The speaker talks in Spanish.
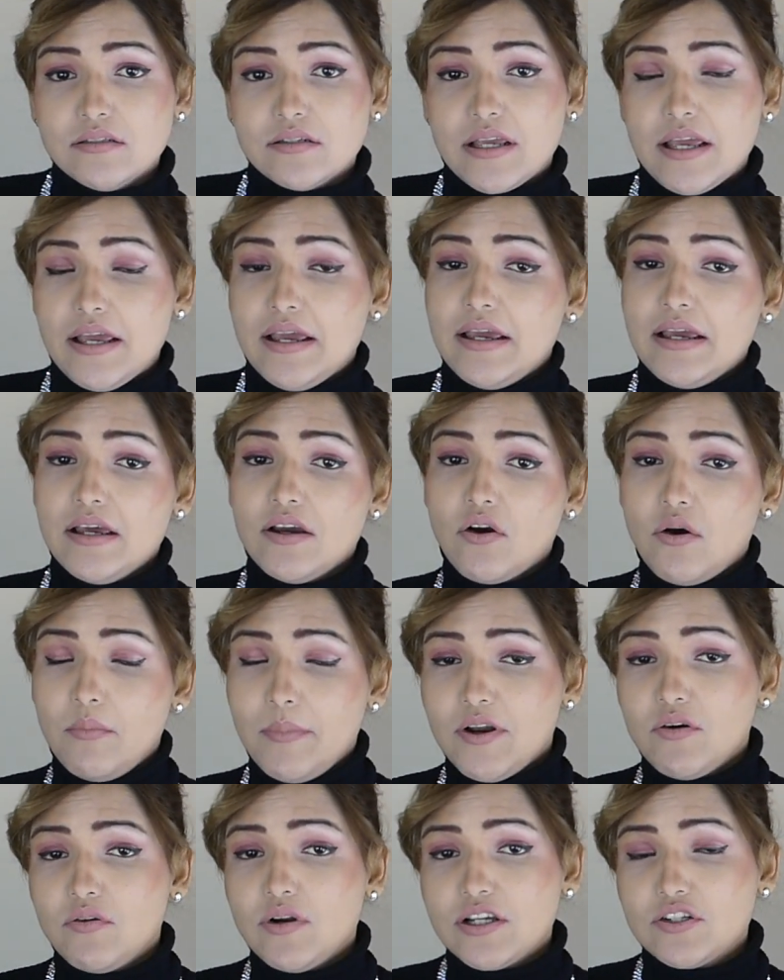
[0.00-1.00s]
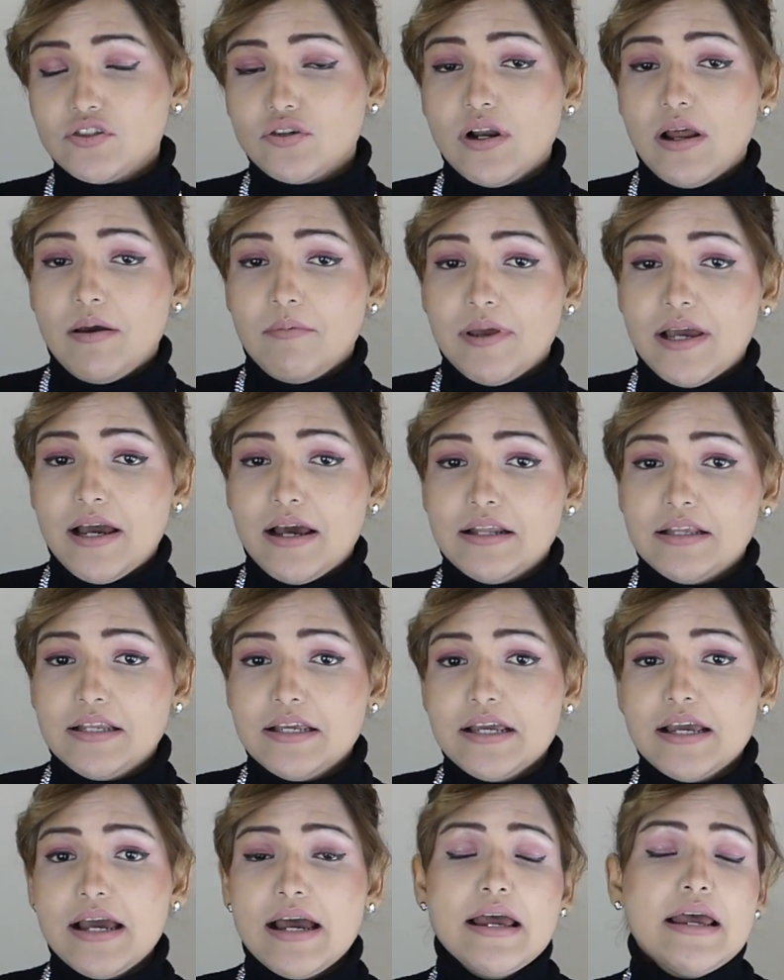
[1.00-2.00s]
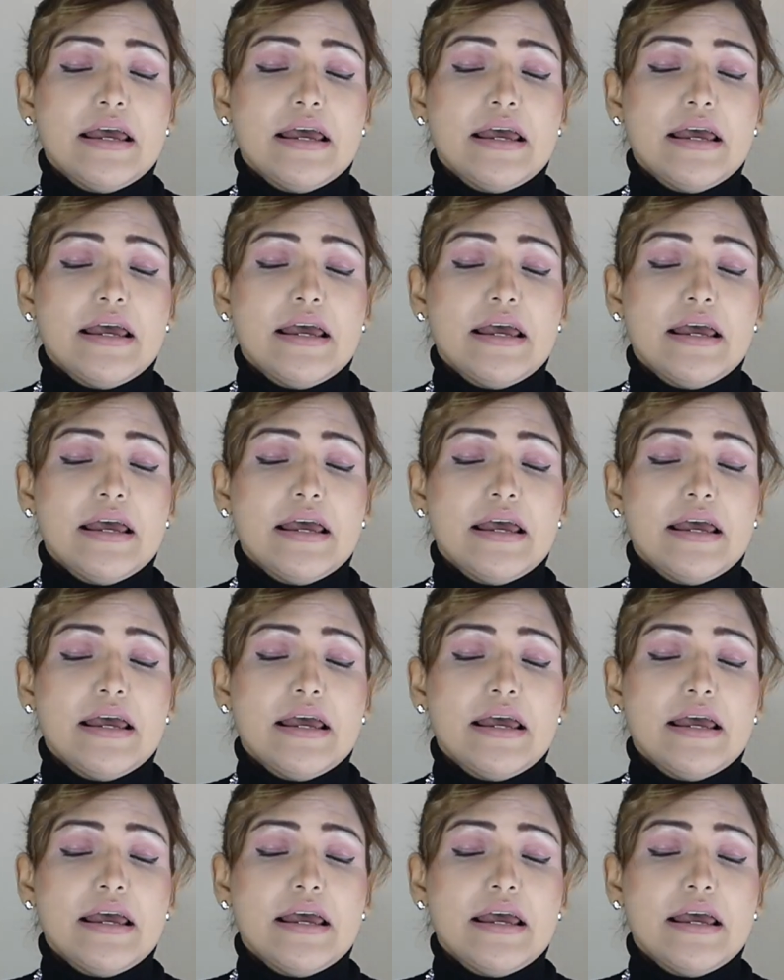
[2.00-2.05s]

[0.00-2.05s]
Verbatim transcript: que es comer una sola vez al día